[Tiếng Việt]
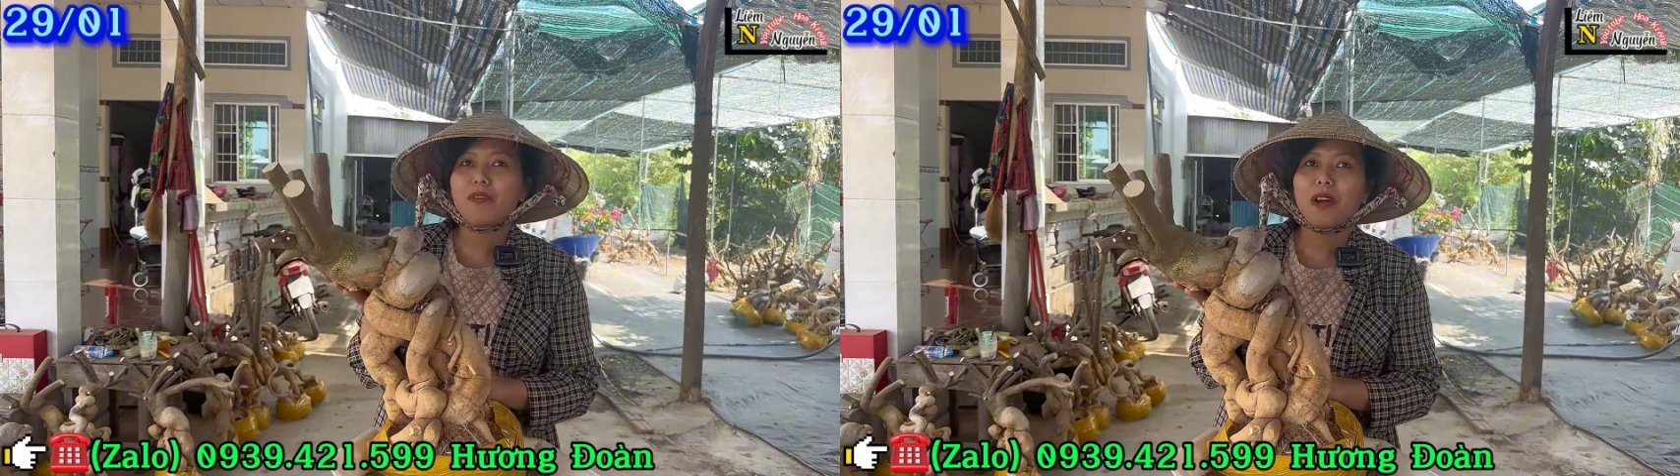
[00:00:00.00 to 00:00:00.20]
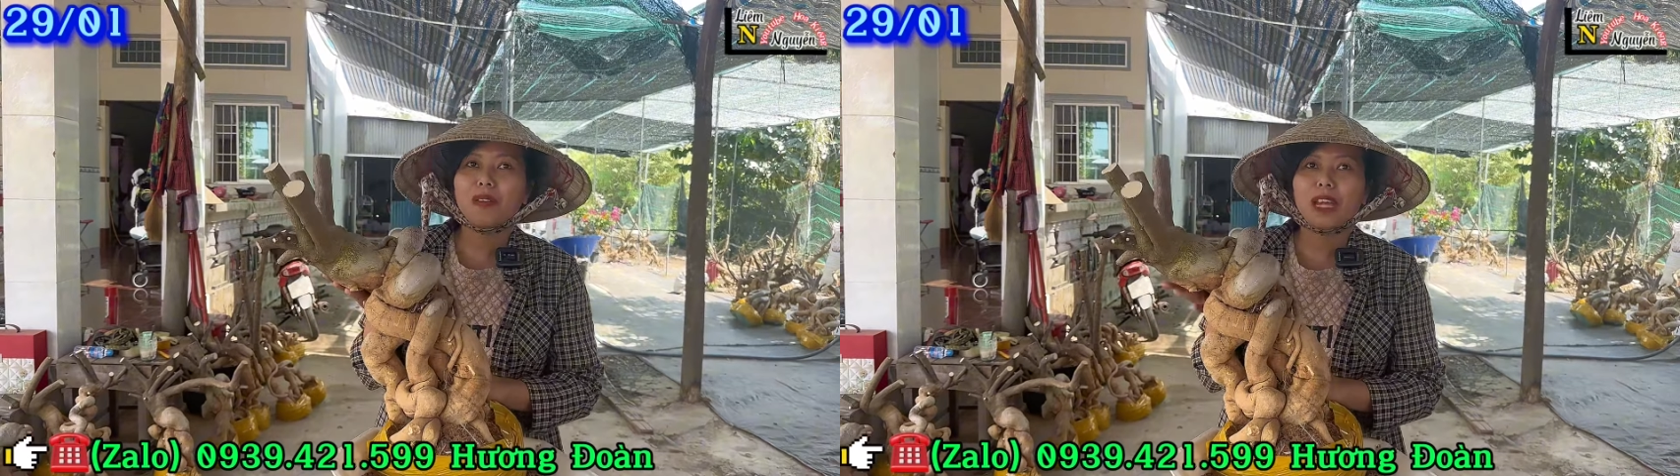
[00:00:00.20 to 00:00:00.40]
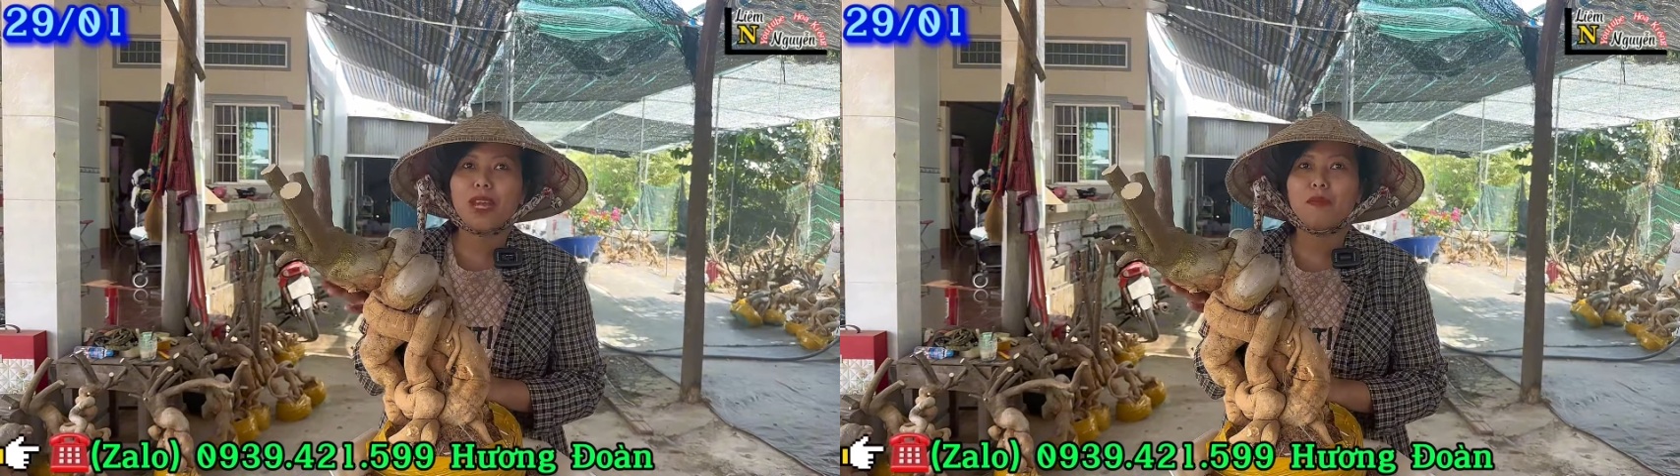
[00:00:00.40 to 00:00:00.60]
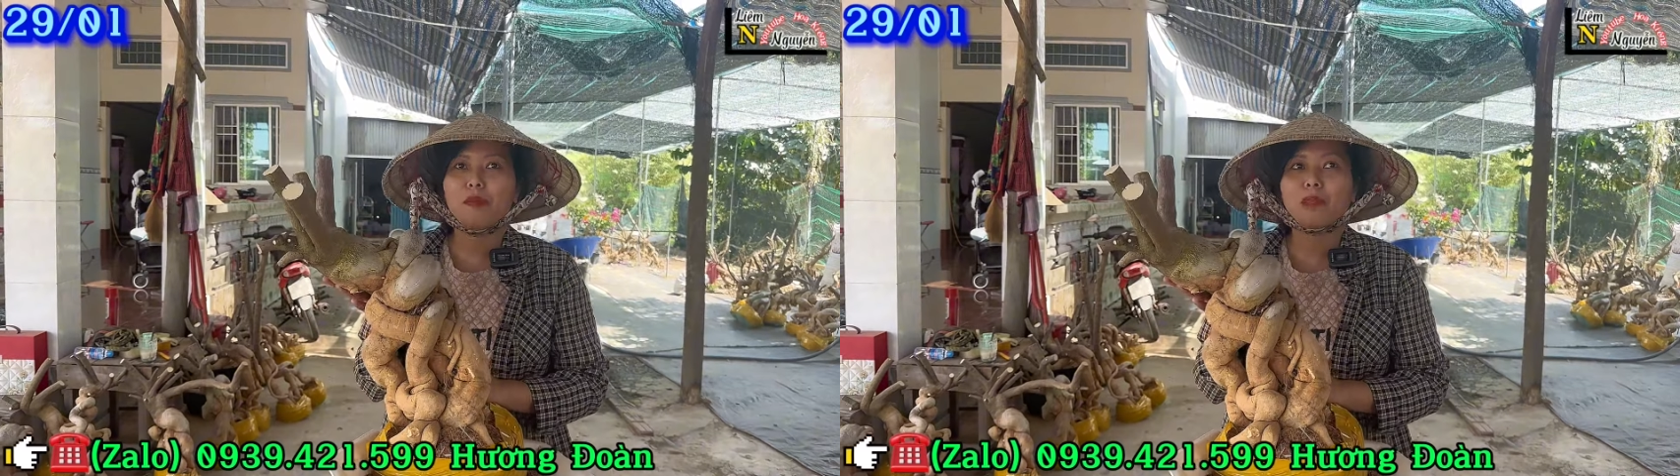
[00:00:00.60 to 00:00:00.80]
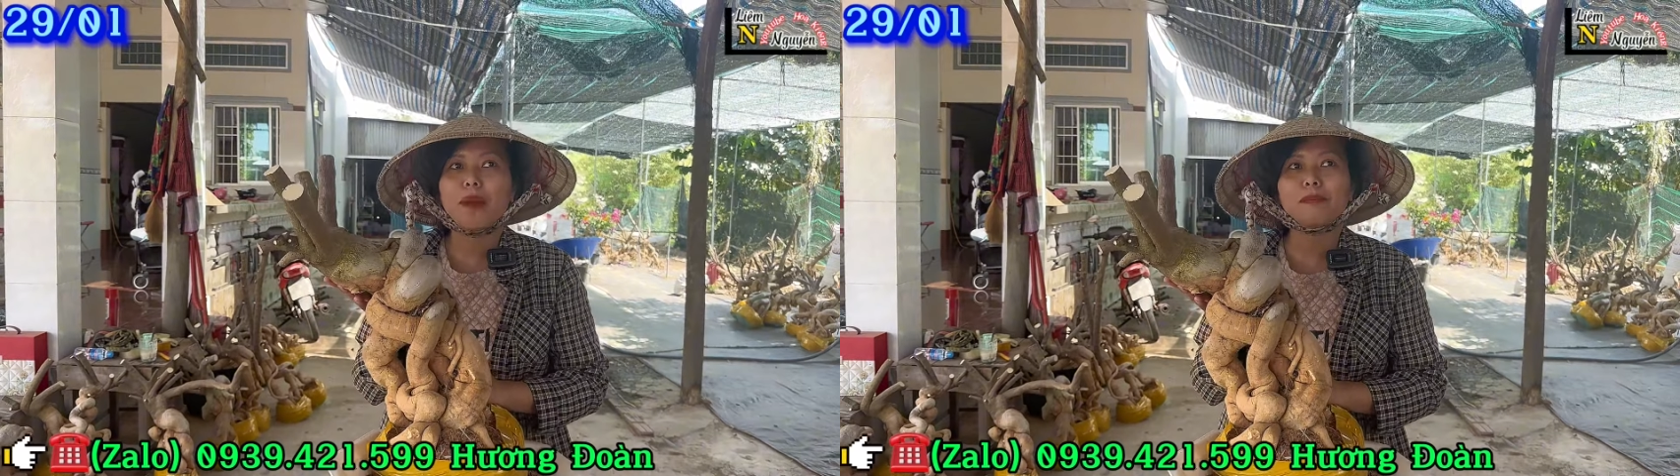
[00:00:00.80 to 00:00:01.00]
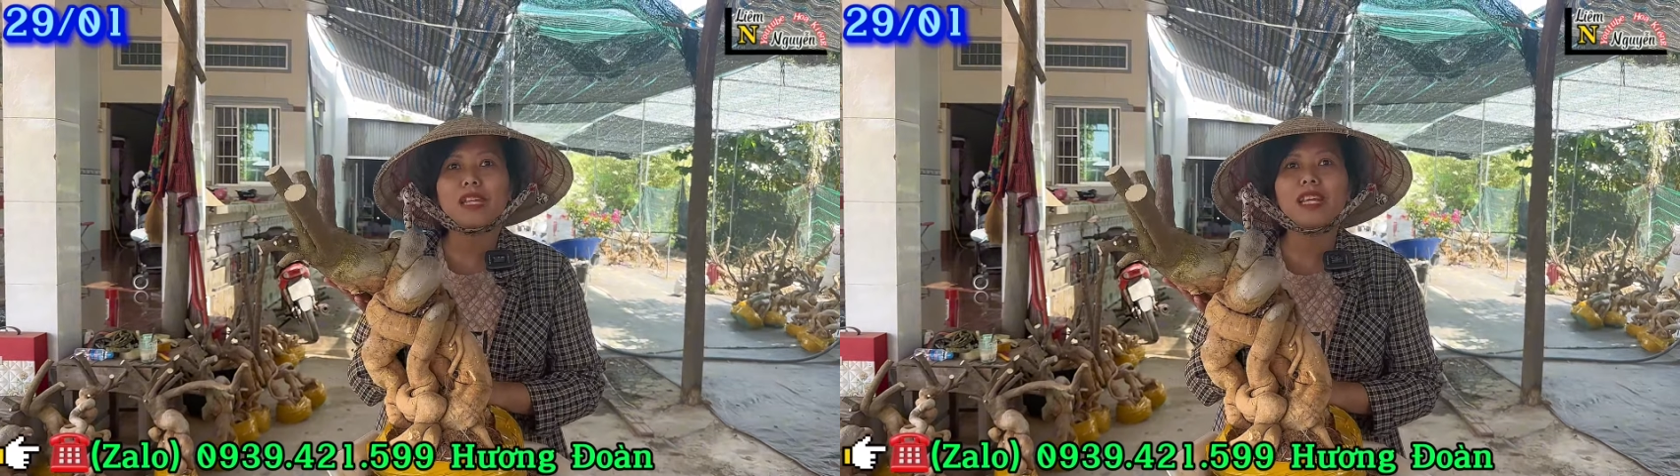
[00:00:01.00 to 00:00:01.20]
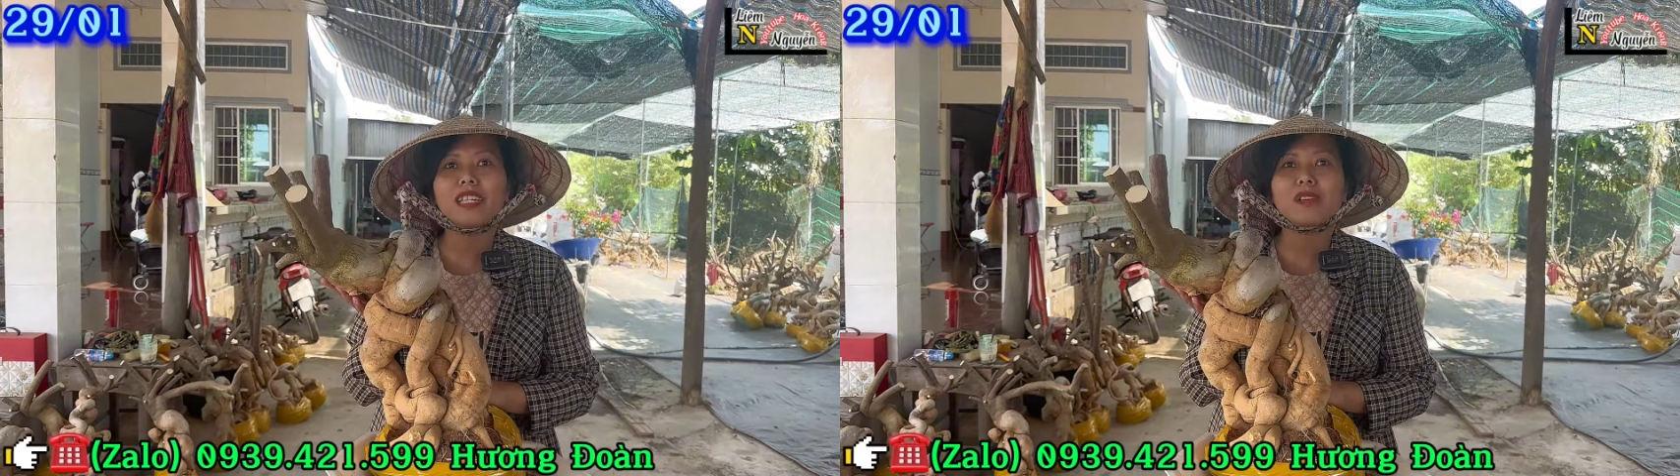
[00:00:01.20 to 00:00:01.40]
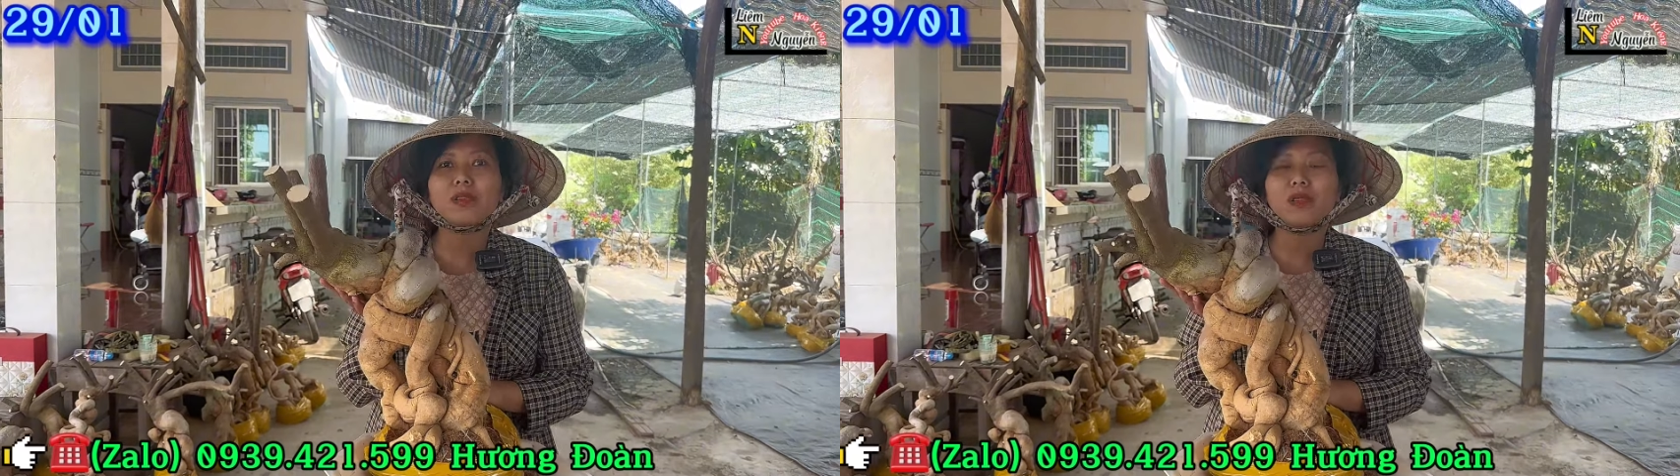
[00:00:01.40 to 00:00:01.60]
vào ngày mùng 5 Tết
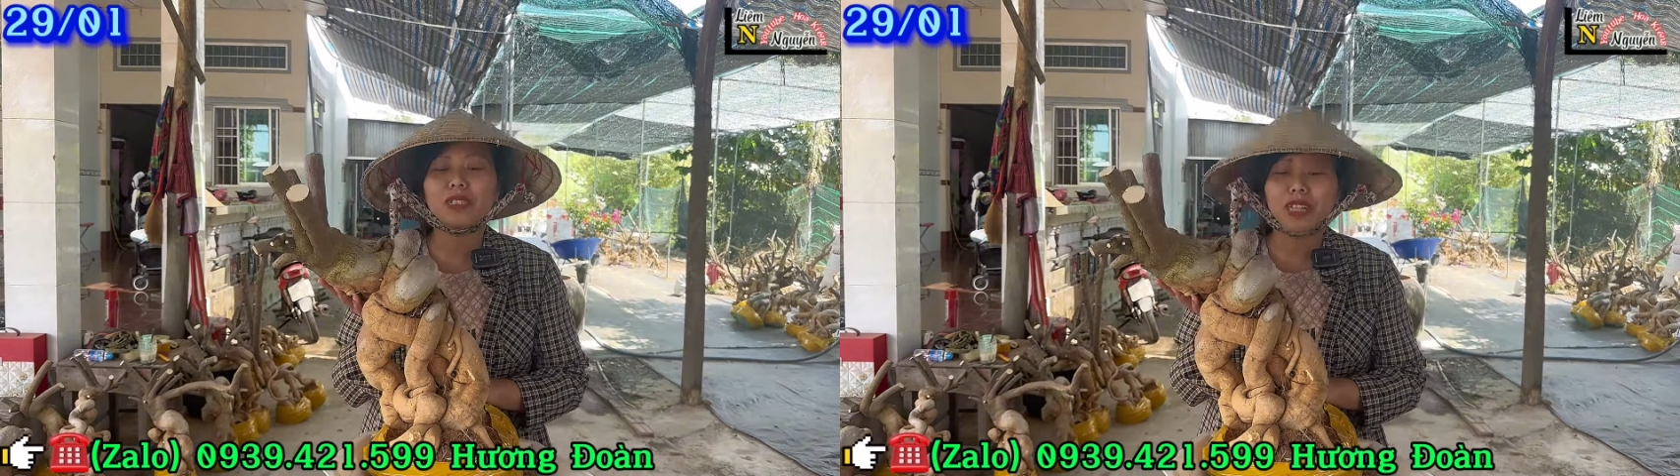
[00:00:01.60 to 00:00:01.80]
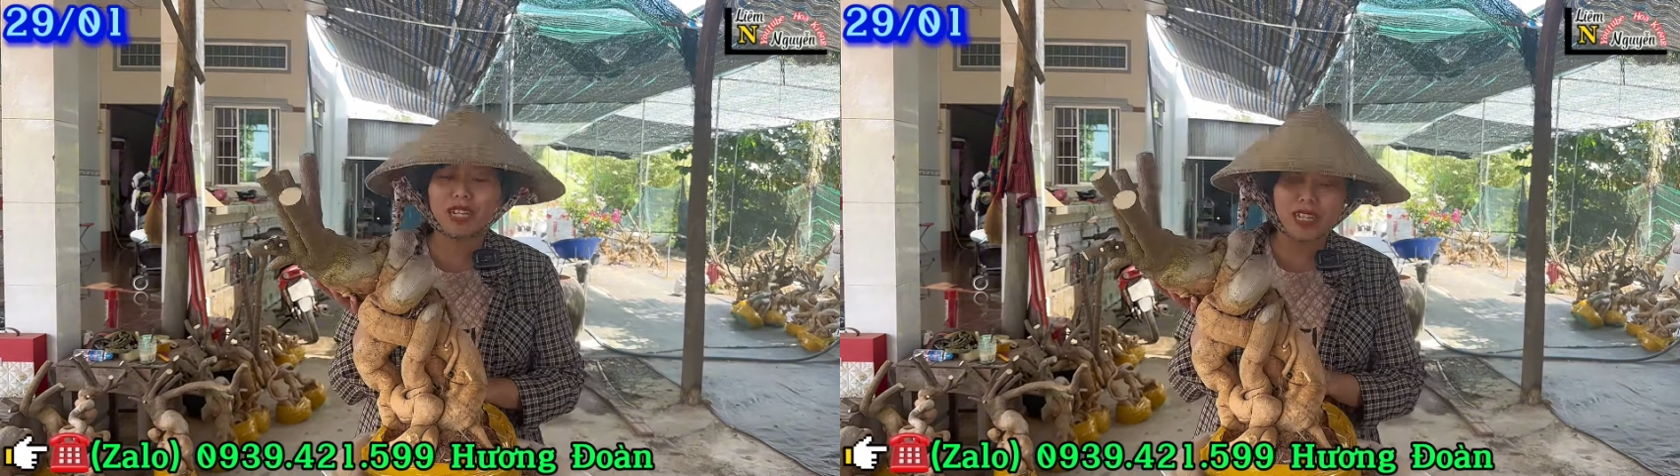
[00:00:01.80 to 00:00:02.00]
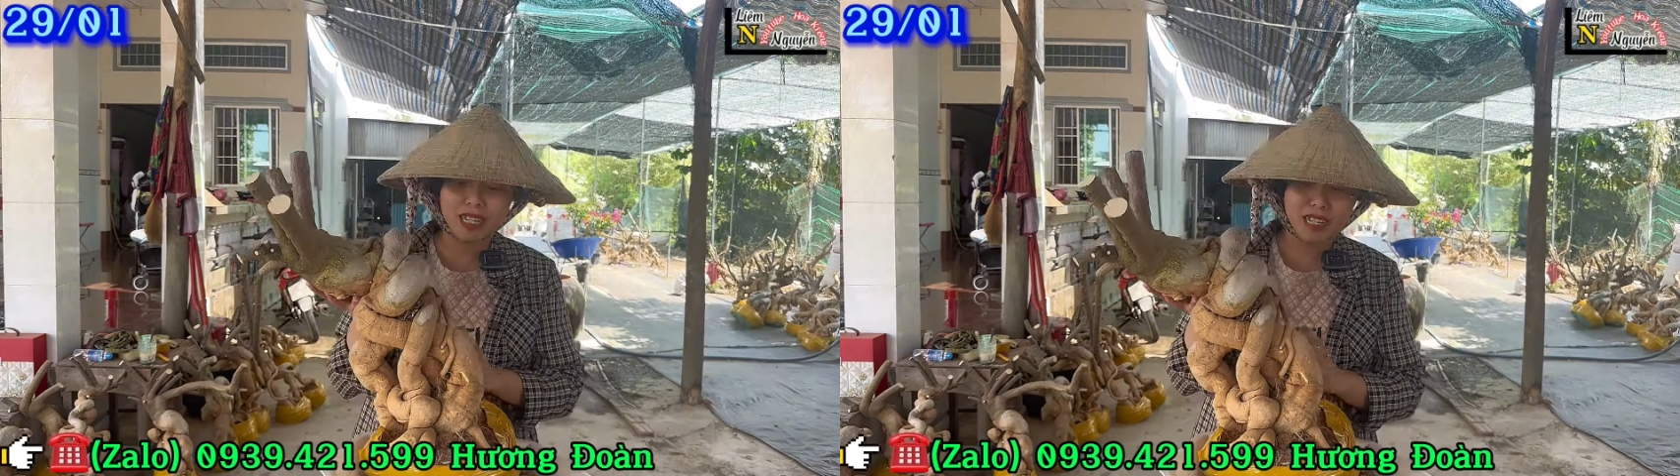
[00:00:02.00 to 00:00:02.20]
nha cô chú anh chị.